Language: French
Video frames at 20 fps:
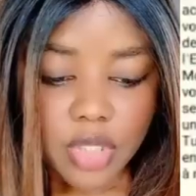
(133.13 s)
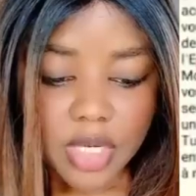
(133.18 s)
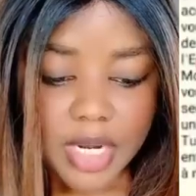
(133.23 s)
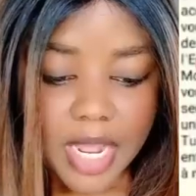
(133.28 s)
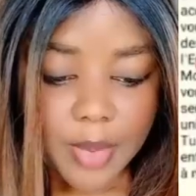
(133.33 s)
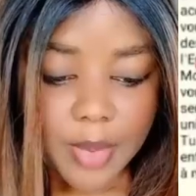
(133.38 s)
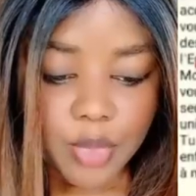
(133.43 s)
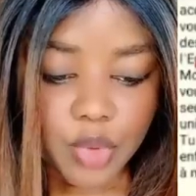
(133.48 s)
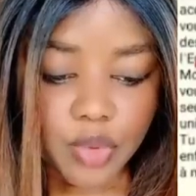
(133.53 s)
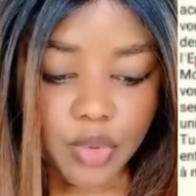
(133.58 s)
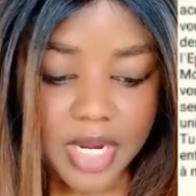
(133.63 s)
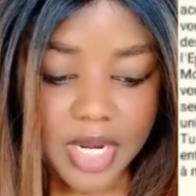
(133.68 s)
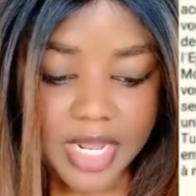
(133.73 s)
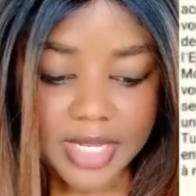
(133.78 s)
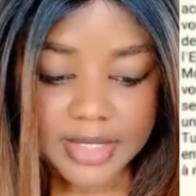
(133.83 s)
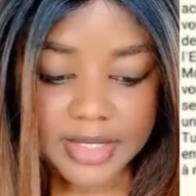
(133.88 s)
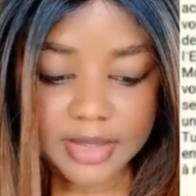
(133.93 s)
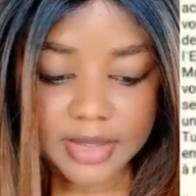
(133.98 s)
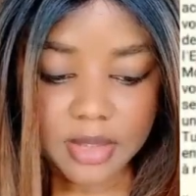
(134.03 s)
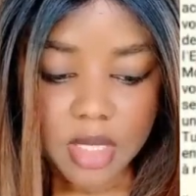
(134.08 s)

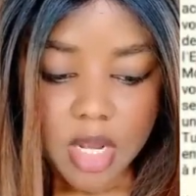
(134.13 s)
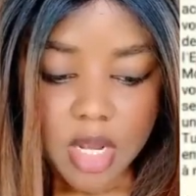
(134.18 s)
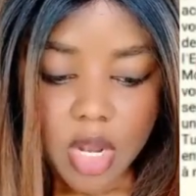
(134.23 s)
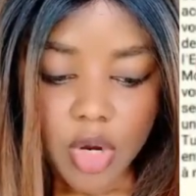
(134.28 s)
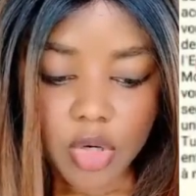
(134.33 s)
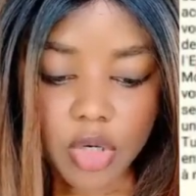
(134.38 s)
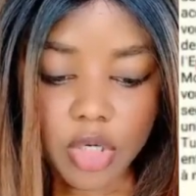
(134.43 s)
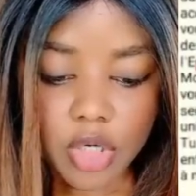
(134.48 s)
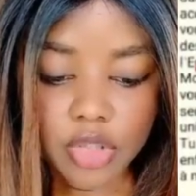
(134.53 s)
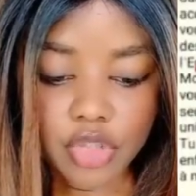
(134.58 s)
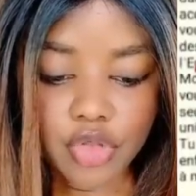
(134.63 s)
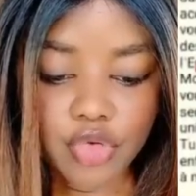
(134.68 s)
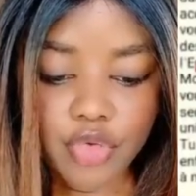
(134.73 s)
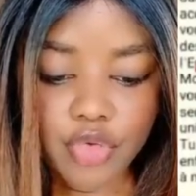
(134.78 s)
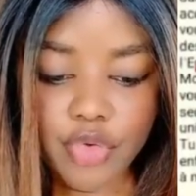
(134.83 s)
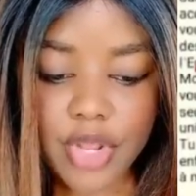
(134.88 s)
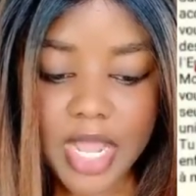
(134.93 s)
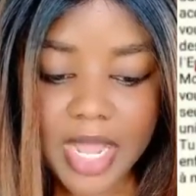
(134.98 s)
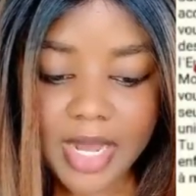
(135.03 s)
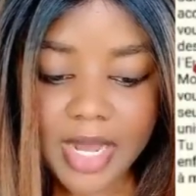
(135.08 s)
Camerounaises,
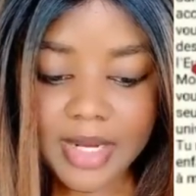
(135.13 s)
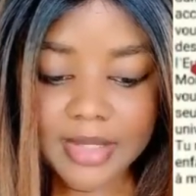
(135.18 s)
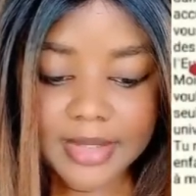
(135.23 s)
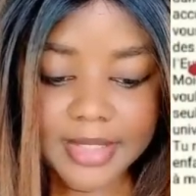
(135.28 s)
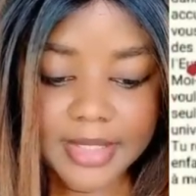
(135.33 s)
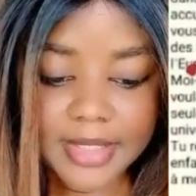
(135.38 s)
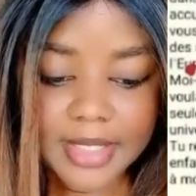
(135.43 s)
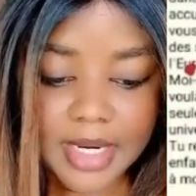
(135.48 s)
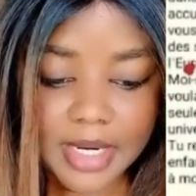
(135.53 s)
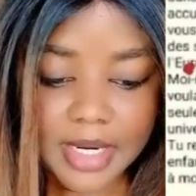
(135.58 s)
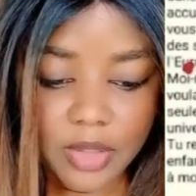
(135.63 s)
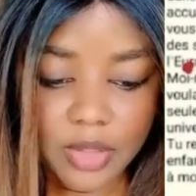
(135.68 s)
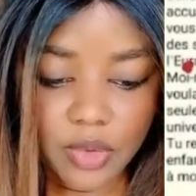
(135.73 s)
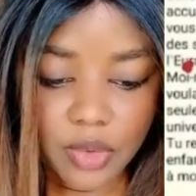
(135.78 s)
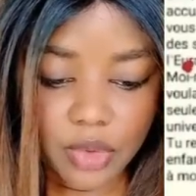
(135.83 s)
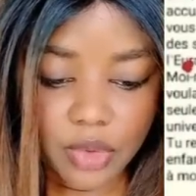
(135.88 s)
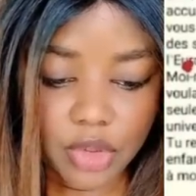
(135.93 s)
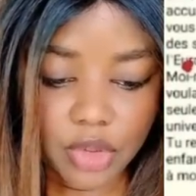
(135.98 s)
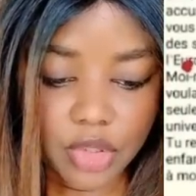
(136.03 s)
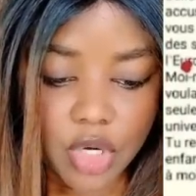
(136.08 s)
Continuez à entrer dans les
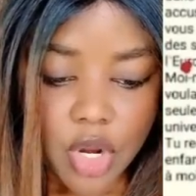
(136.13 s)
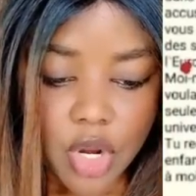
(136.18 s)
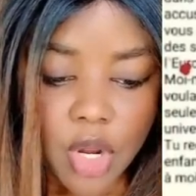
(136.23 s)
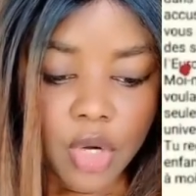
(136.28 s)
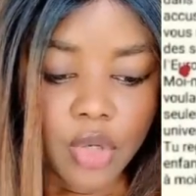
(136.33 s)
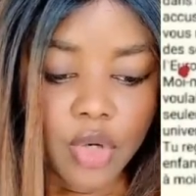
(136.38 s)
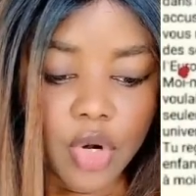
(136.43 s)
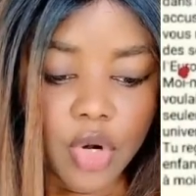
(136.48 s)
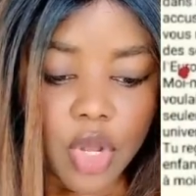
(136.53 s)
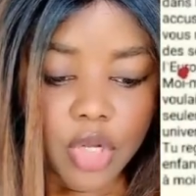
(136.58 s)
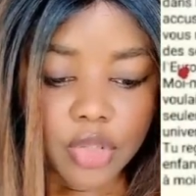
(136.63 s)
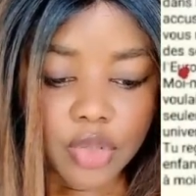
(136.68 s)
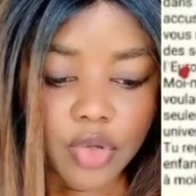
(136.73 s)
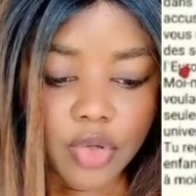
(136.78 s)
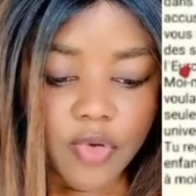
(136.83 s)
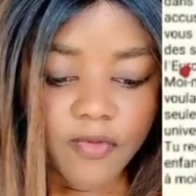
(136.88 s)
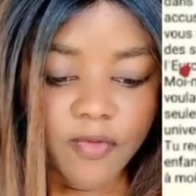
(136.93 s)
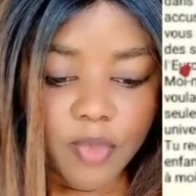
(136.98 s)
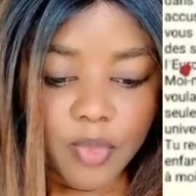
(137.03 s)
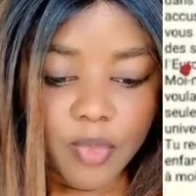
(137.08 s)
loges. Lorsque
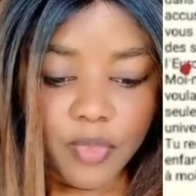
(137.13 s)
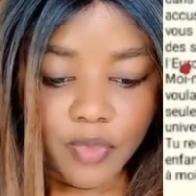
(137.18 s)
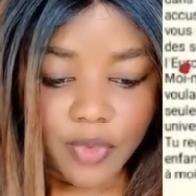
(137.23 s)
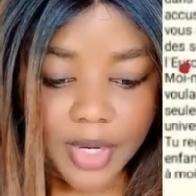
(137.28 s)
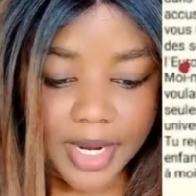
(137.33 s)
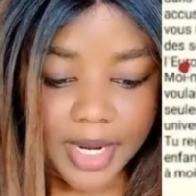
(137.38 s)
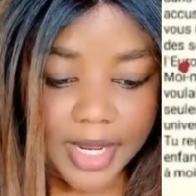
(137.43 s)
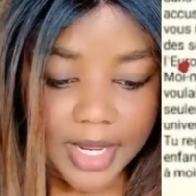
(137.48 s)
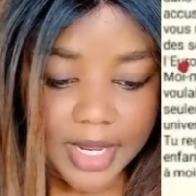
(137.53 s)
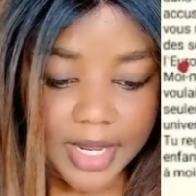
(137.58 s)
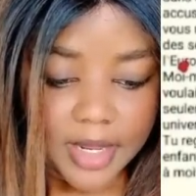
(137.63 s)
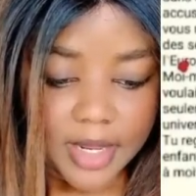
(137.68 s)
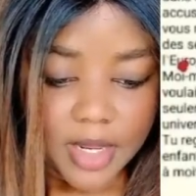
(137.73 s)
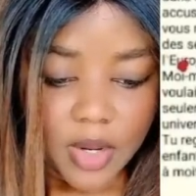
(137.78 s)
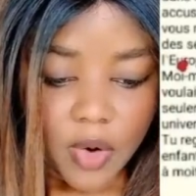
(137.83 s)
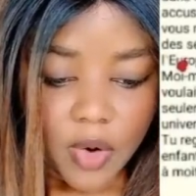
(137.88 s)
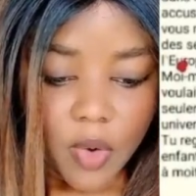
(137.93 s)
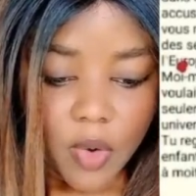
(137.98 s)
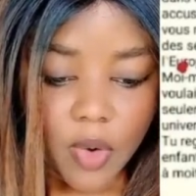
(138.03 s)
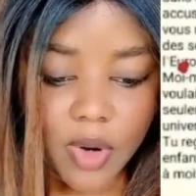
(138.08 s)
vous mourrez,
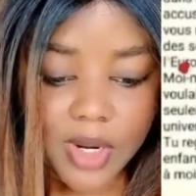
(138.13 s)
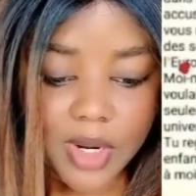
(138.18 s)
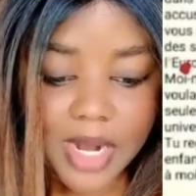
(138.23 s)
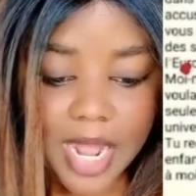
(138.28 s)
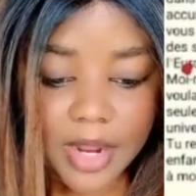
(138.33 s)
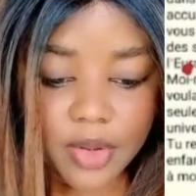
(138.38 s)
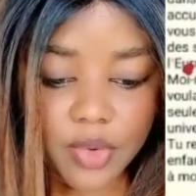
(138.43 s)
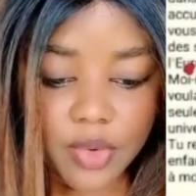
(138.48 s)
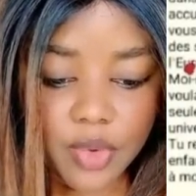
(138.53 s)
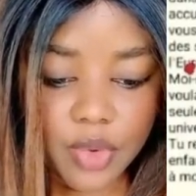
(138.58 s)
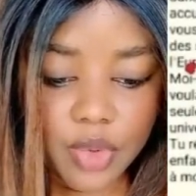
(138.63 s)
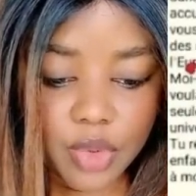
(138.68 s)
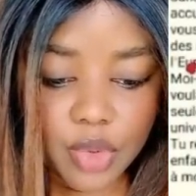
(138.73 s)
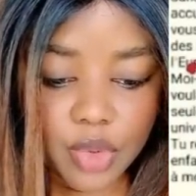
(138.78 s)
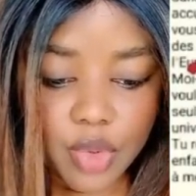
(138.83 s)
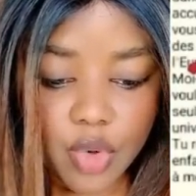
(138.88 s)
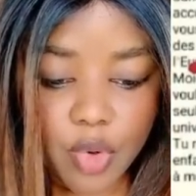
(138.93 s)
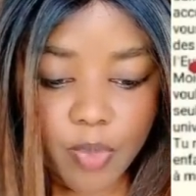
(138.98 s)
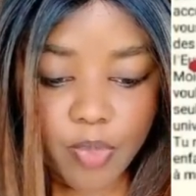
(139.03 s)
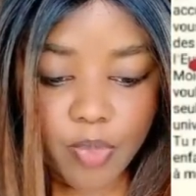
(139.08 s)
on accuse
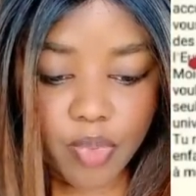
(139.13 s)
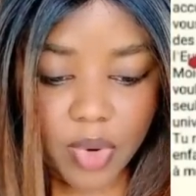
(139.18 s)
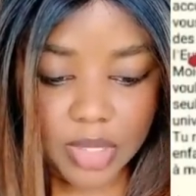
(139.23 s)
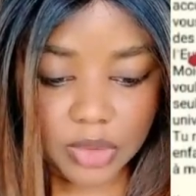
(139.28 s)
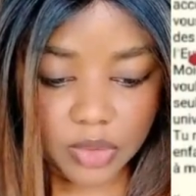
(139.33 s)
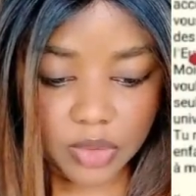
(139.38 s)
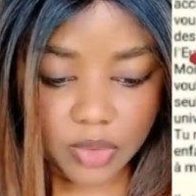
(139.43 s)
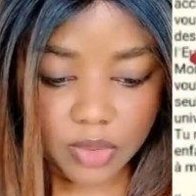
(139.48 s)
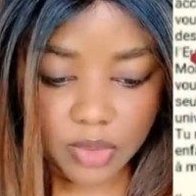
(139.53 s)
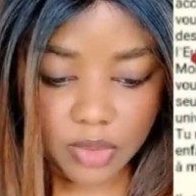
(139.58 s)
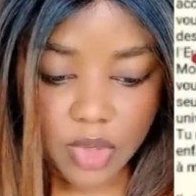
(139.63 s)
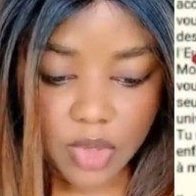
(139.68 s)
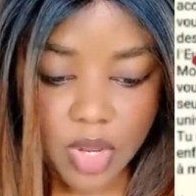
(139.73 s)
le poison.